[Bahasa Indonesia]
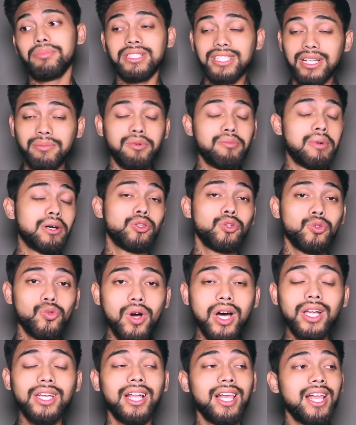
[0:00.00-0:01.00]
yang bisa membantu
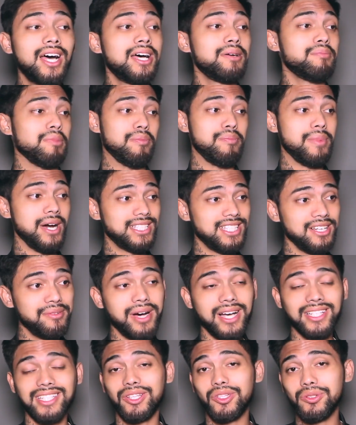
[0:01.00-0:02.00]
gue adalah membaca
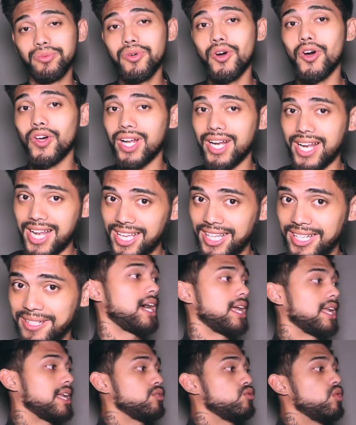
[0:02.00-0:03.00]
bahasa tubuh orang lain
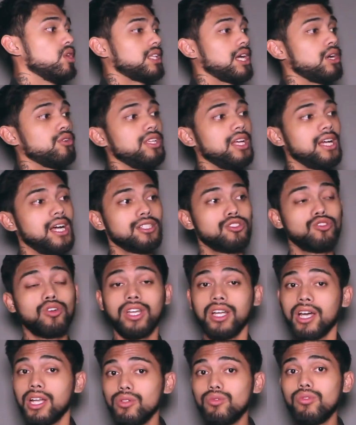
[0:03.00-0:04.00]
karena gue tahu dia nggak
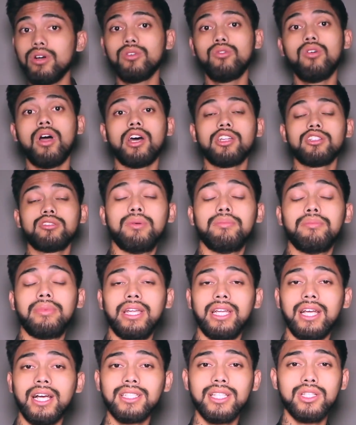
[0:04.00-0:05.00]
suka dengan gue gue harus
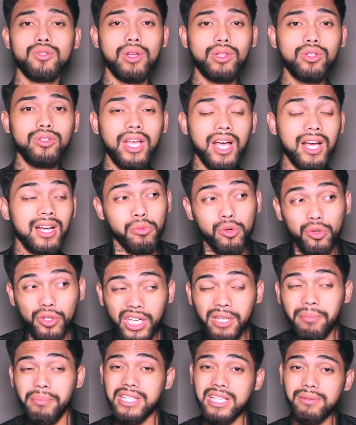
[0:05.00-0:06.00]
memberikan sesuatu yang
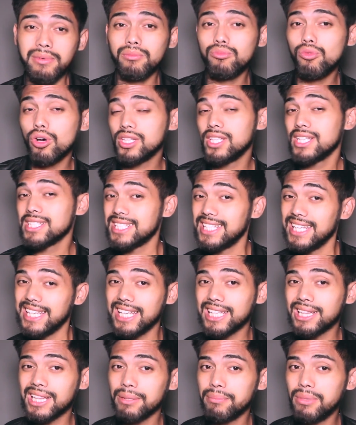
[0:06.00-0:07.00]
mungkin bisa membuat dia
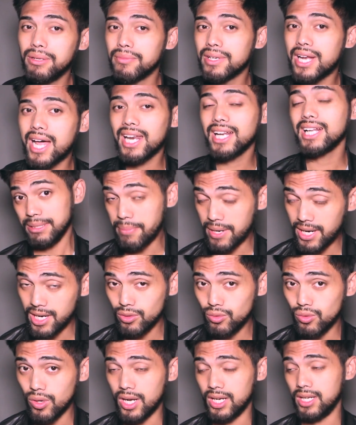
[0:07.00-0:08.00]
sedikit lebih menarik
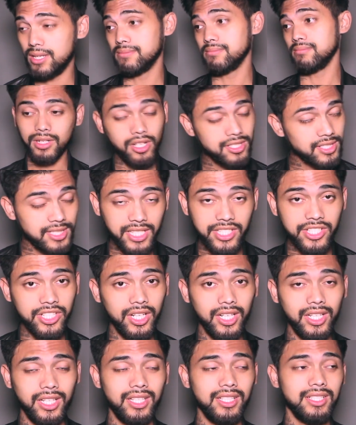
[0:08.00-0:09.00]
kepada gue non
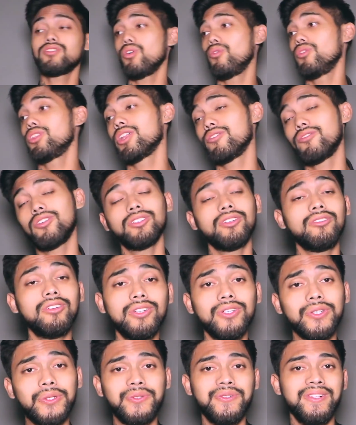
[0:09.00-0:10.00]
sexually so without further
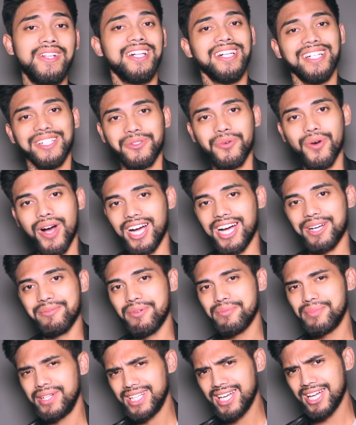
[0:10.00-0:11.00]
ado gue
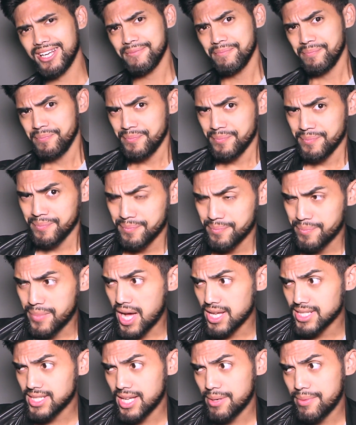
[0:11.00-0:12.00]
akan memberikan
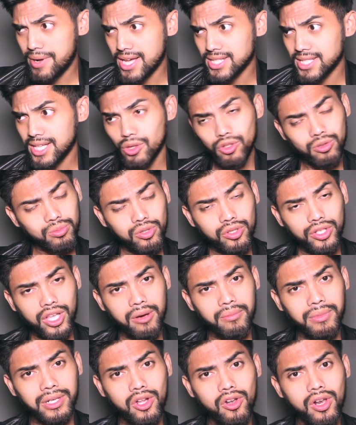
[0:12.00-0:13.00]
bahasa-bahasa tubuh
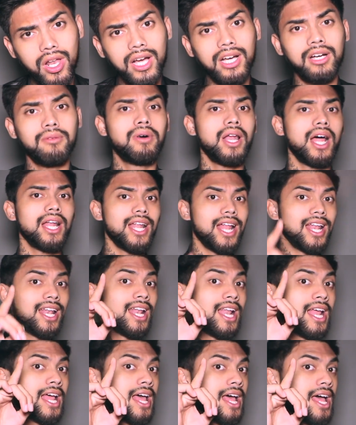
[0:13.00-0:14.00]
yang menolak keberadaan
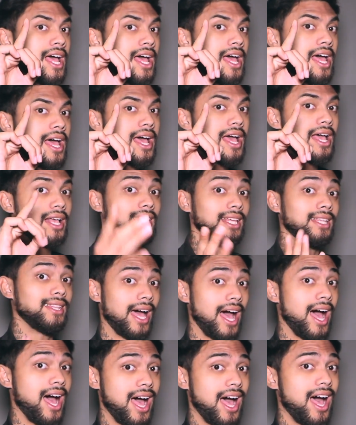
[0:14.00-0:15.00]

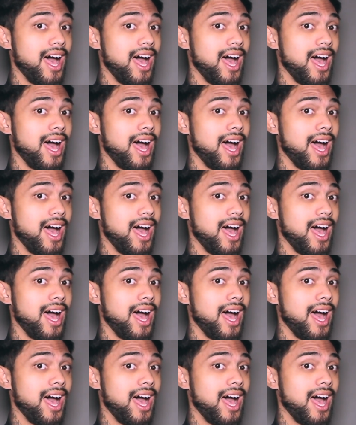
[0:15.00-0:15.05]
kita